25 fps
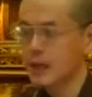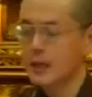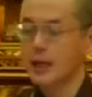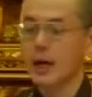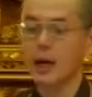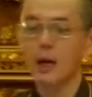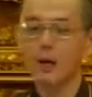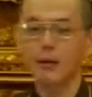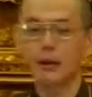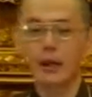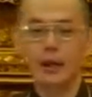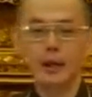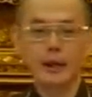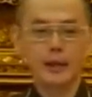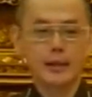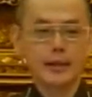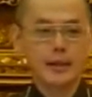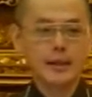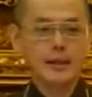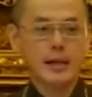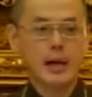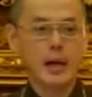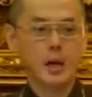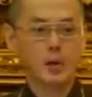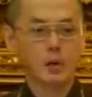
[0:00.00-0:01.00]
然后呢，
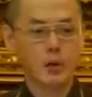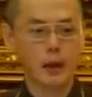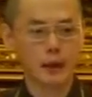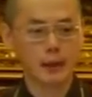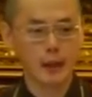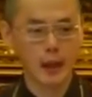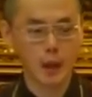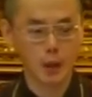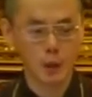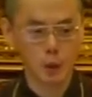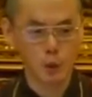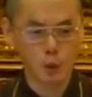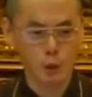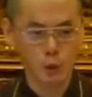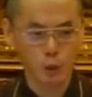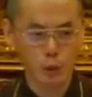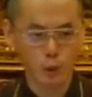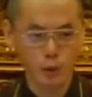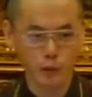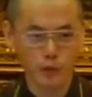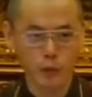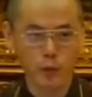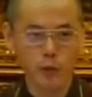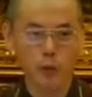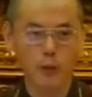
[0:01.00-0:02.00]
身上要穿的很
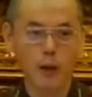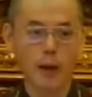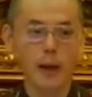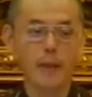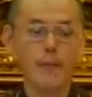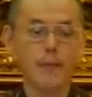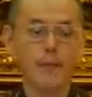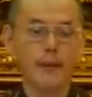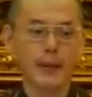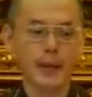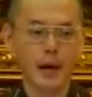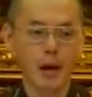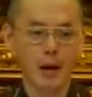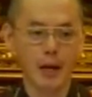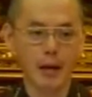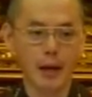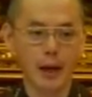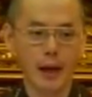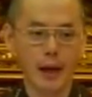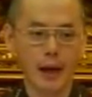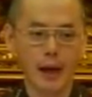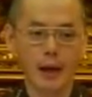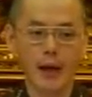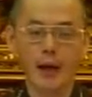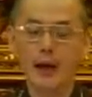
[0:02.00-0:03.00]
舒服、很漂
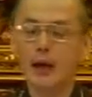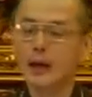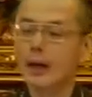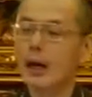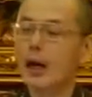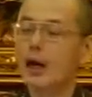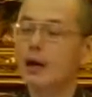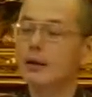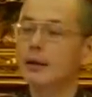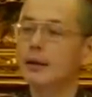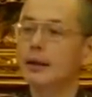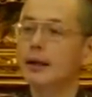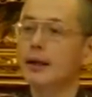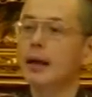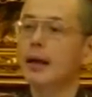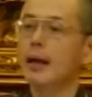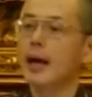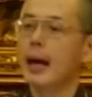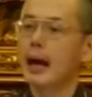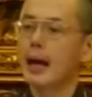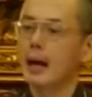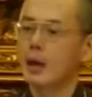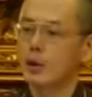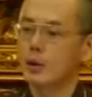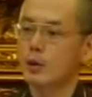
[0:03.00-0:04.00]
亮，然后呢，
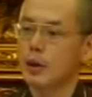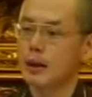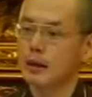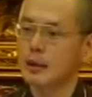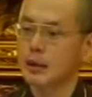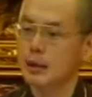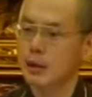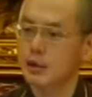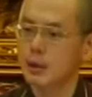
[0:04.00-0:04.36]
还要穿